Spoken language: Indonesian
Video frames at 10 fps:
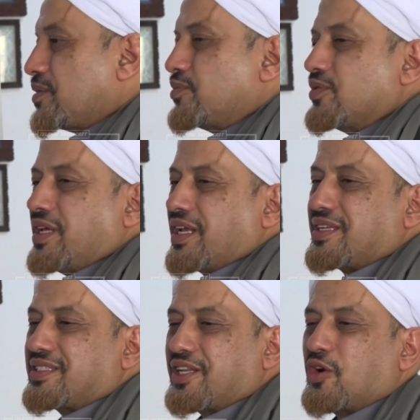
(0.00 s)
Kemudian
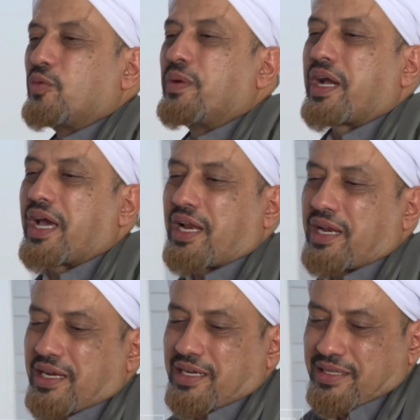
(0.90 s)
Sayyidina Abu Bakar
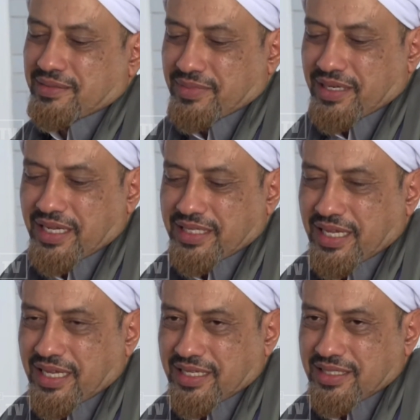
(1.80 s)

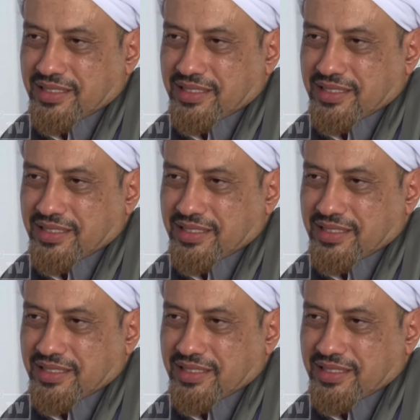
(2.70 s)
berkata,